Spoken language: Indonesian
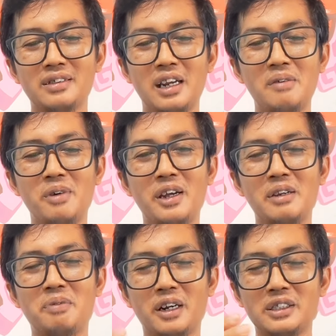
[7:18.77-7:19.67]
selama
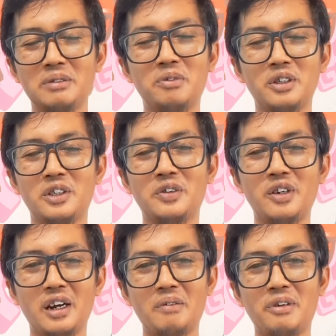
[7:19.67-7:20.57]
ini berkecimpung di
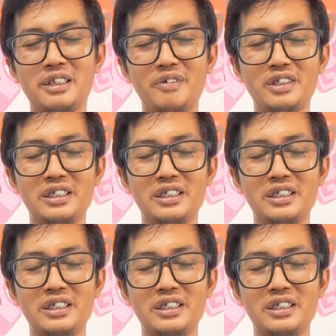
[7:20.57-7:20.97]
dunia kelapa sawit